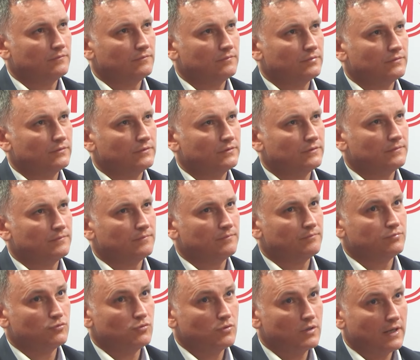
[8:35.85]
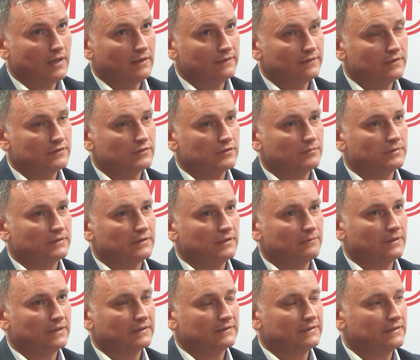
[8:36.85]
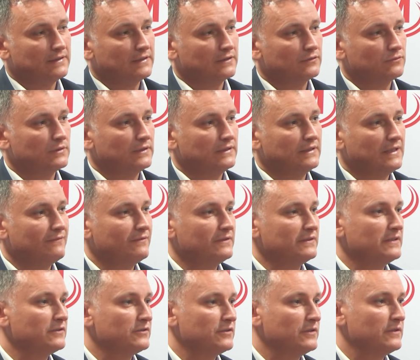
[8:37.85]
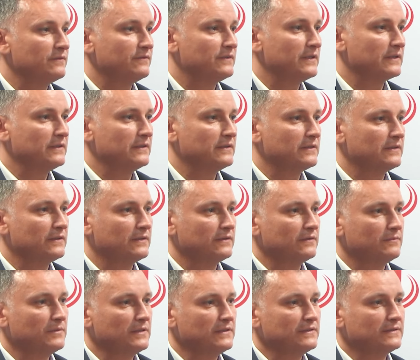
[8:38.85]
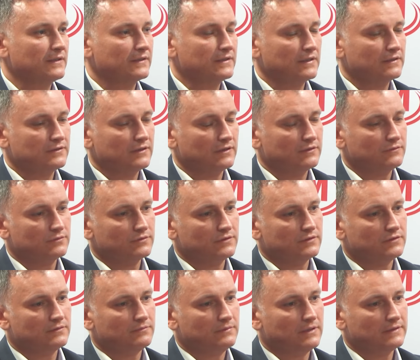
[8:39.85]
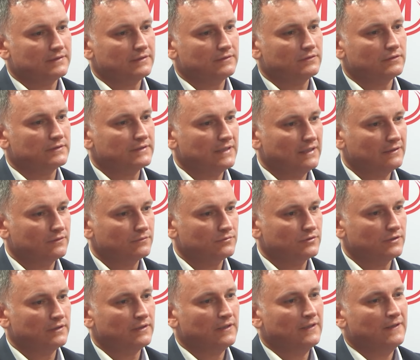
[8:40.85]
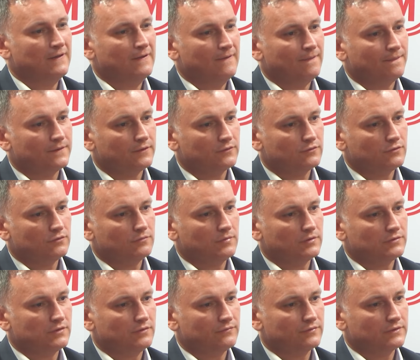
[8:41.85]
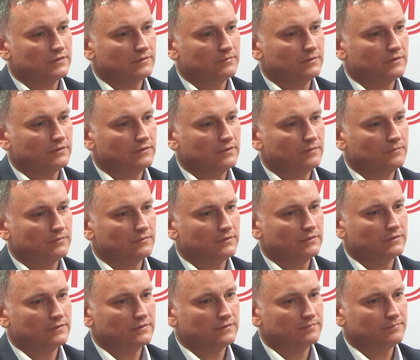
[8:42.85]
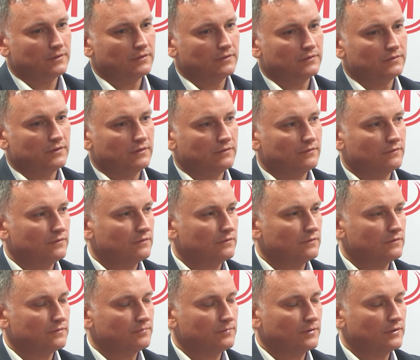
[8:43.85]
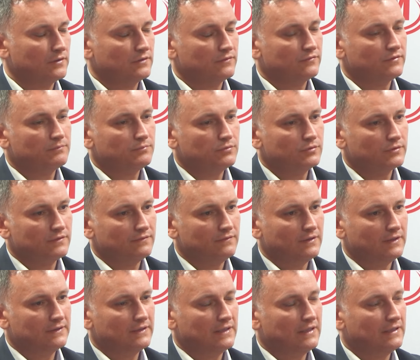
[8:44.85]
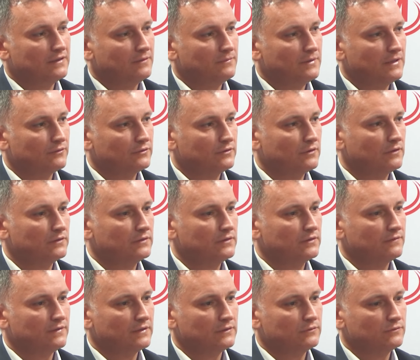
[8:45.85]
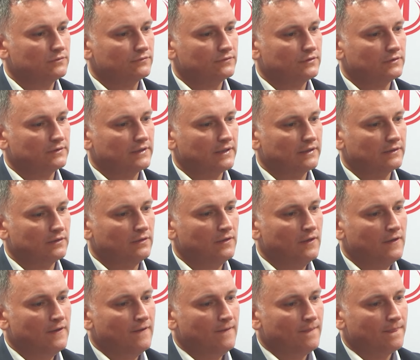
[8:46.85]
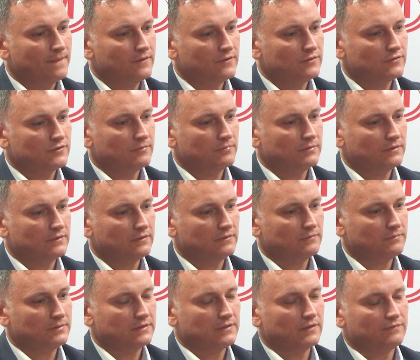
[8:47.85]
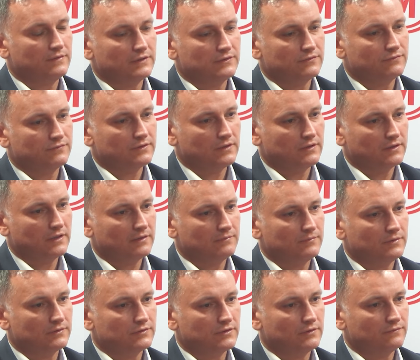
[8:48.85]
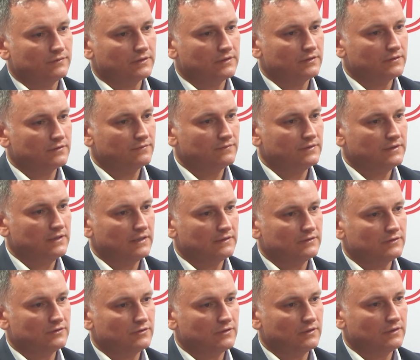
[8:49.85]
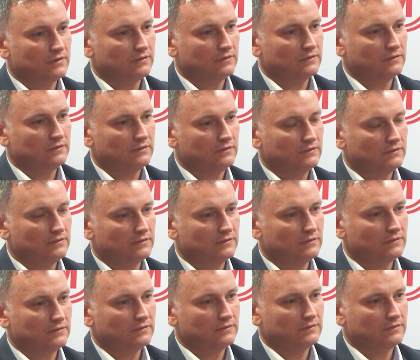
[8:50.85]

były płukane, żeby te bakterie, które nawet jeżeli w takich y, miejscach jak jacuzzi czy basen dostaną się do dróg moczowych, żeby one były spokojnie, spokojnie wypłukiwane, a nie miały dogodnych warunków do tego, żeby bytować w drogach moczowych, rozwijać się i